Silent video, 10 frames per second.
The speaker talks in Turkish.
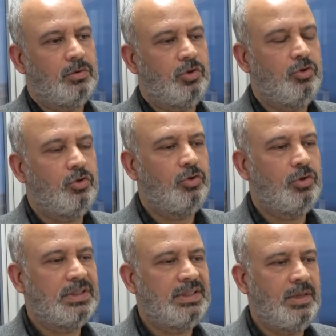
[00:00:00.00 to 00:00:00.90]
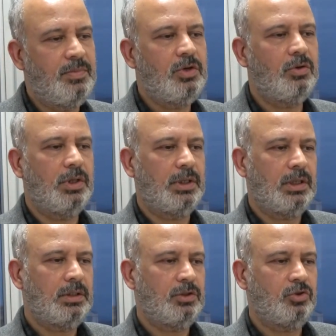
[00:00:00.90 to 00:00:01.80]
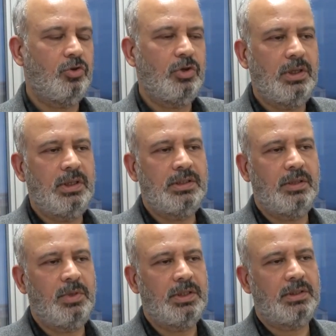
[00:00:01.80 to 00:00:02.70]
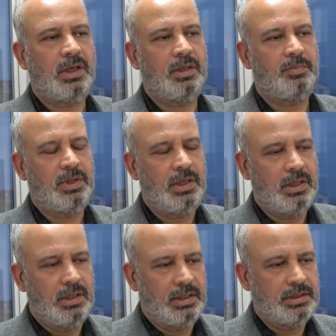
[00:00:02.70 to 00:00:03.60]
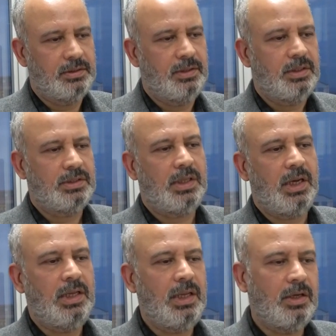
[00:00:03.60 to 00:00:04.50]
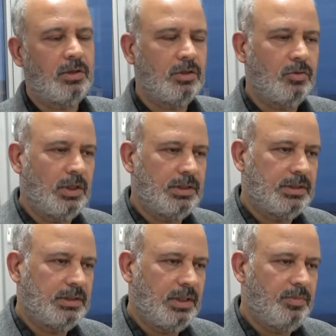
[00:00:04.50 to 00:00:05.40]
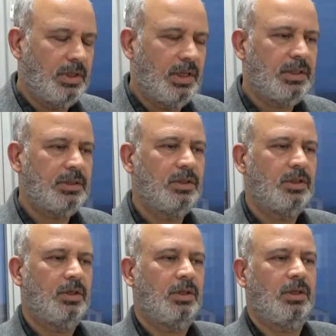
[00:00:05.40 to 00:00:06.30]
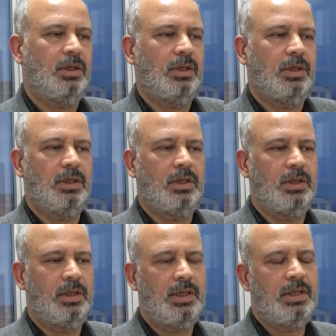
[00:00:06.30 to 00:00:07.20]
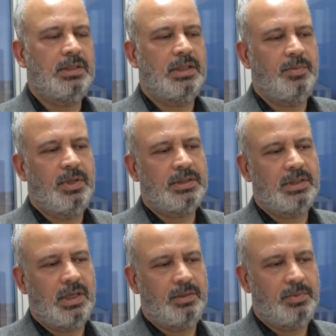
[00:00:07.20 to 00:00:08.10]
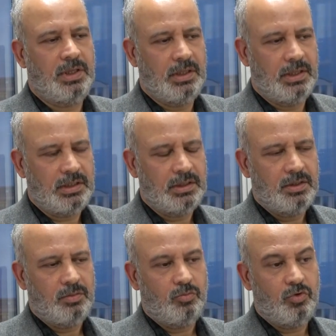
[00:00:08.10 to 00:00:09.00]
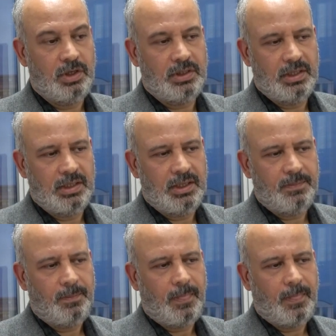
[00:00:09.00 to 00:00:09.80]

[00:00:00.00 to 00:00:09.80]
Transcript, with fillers: Çünkü zemin olarak çok iyi zemine sahip değiller. Sahile yakın olan zeminler iyi zemine sahip değiller. Bu nedenle